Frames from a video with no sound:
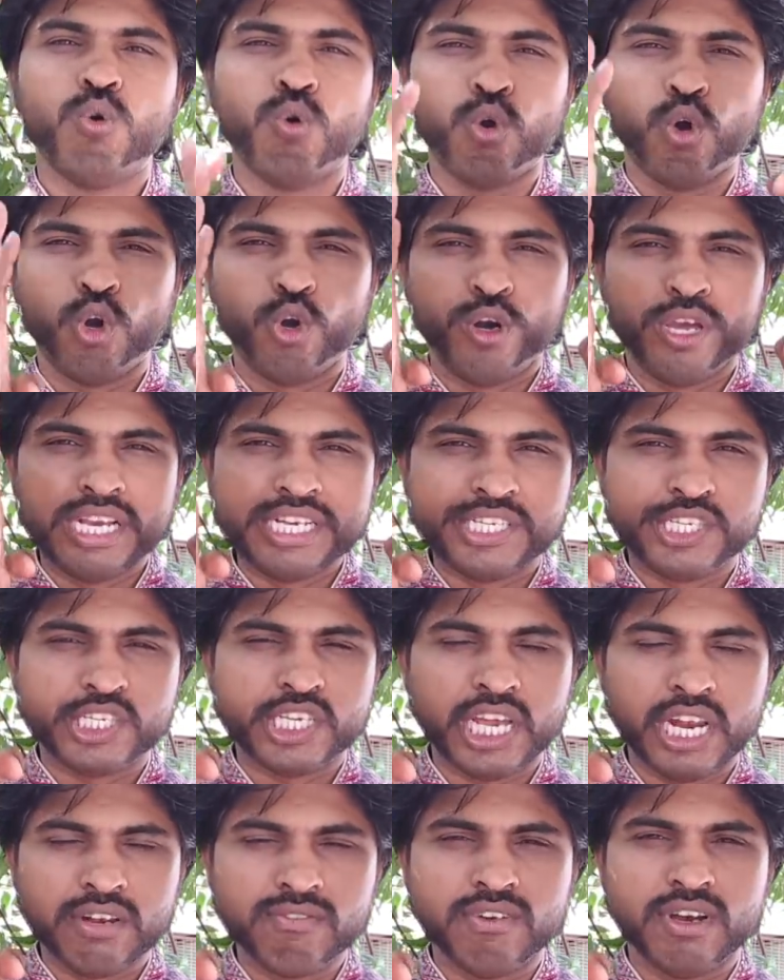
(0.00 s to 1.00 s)
உங்களுடைய
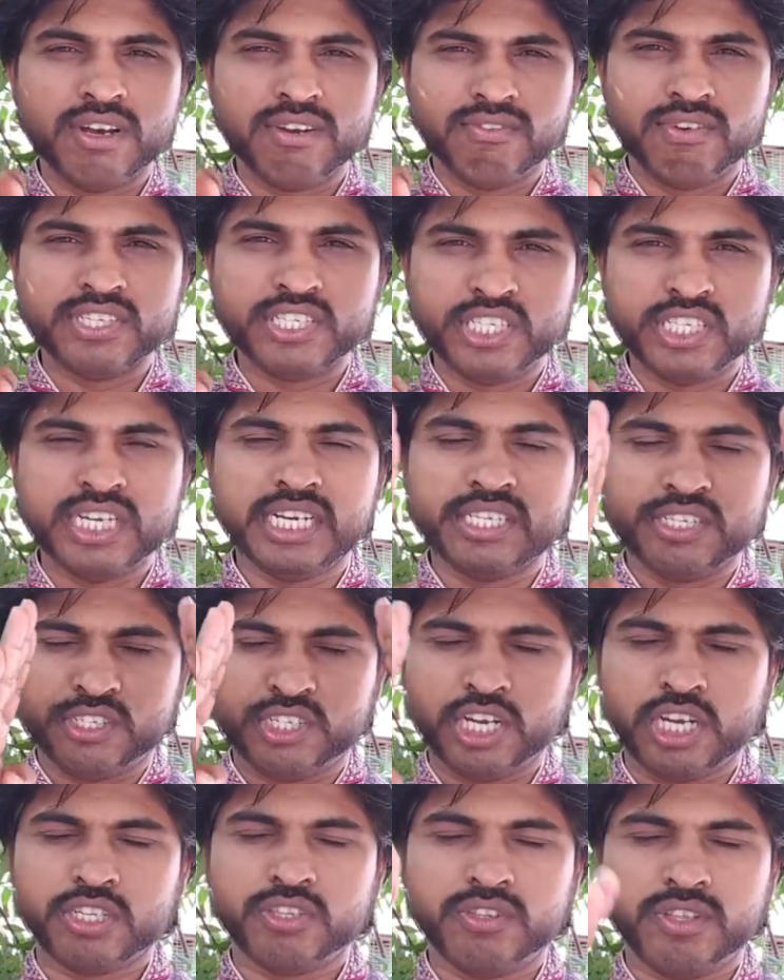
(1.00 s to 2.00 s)
செல்வ வசிய
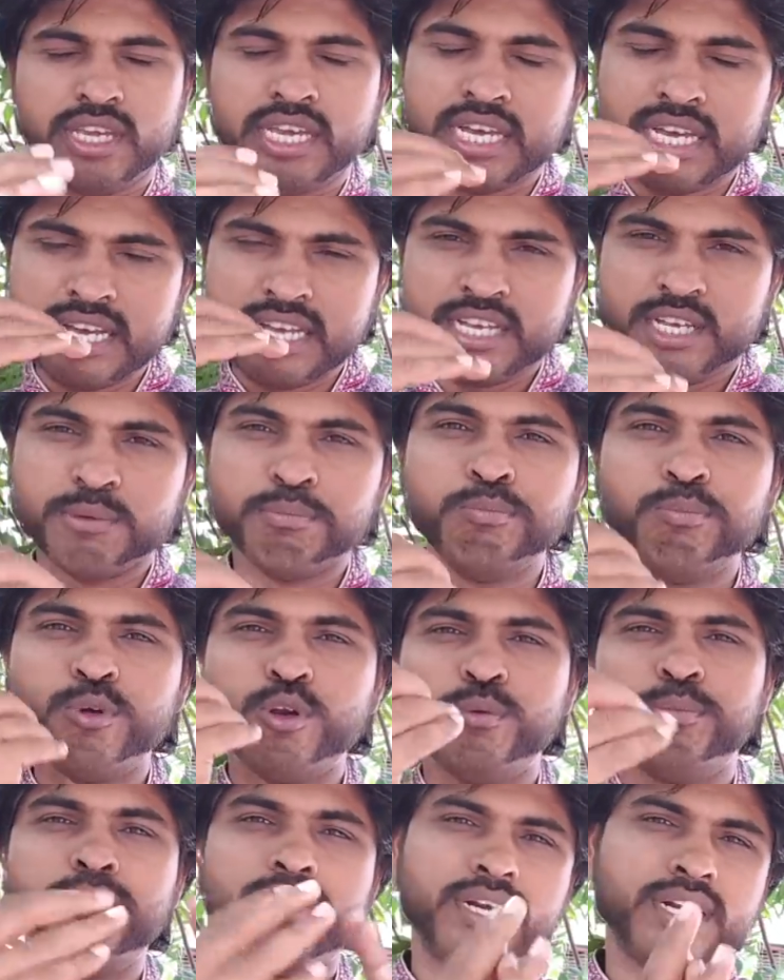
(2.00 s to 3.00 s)
சக்தியை
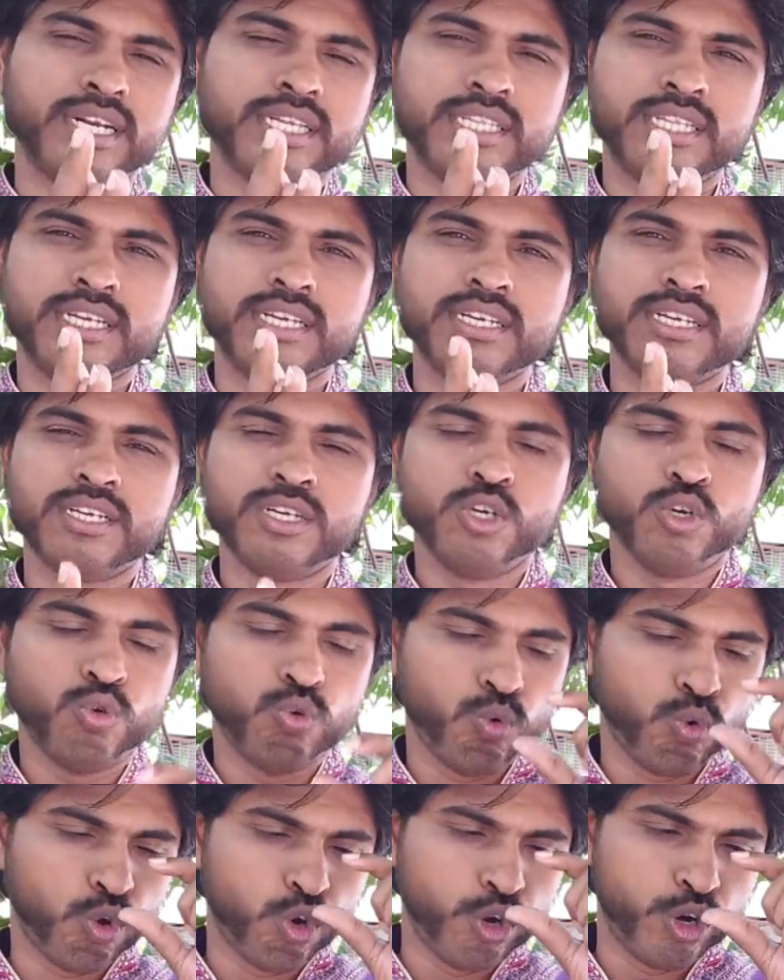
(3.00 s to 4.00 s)
இம்ப்ரூவ் பண்ணுறதுக்கு
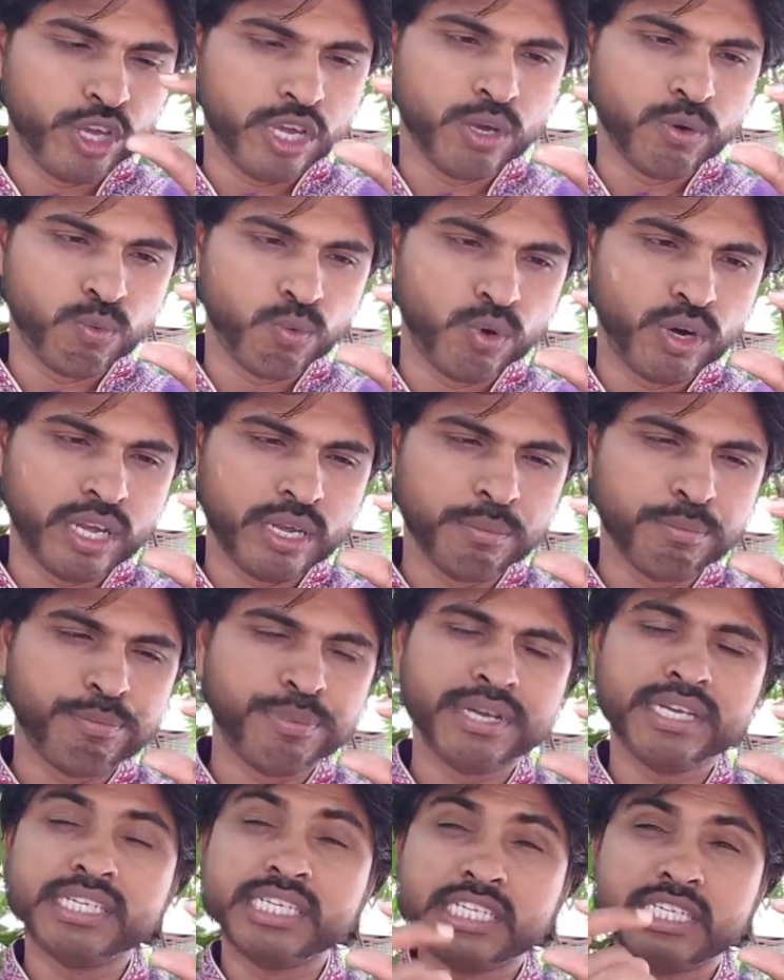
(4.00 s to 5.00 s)
உங்களுடைய
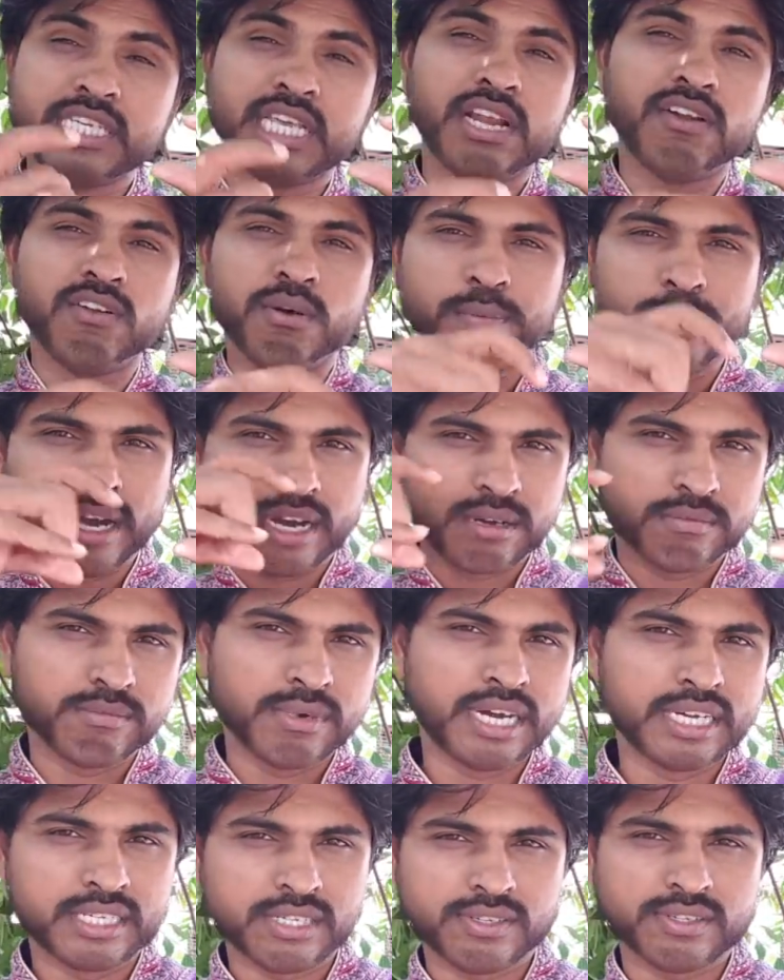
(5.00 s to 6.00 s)
உழைப்பை செல்வமாக
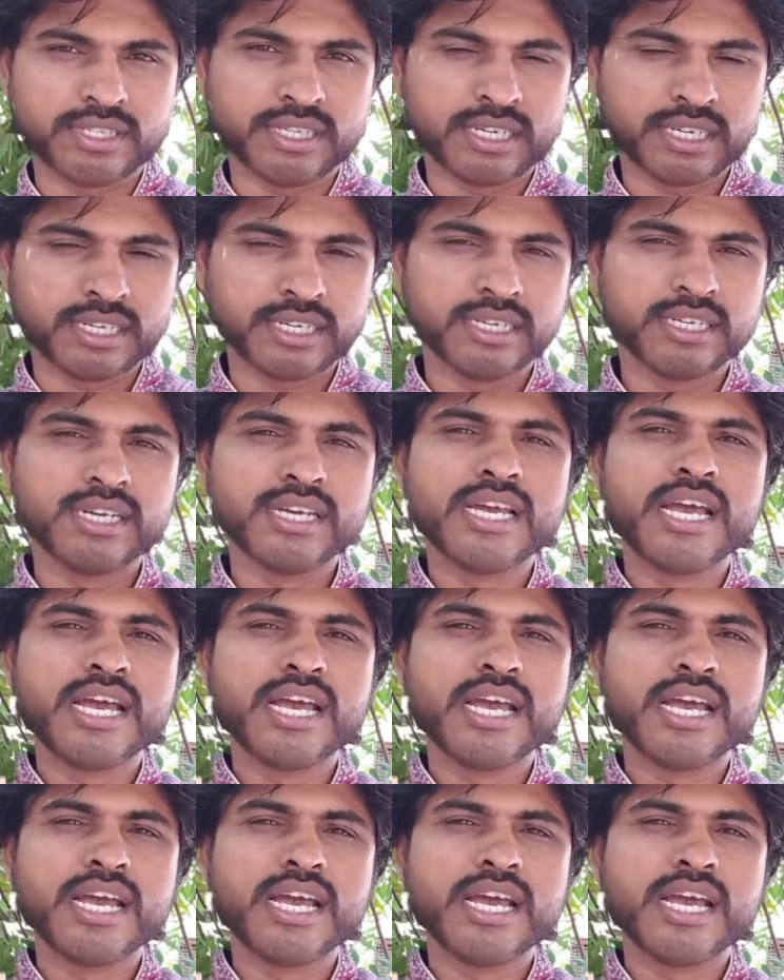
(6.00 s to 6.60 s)
மாற்றுவதற்கு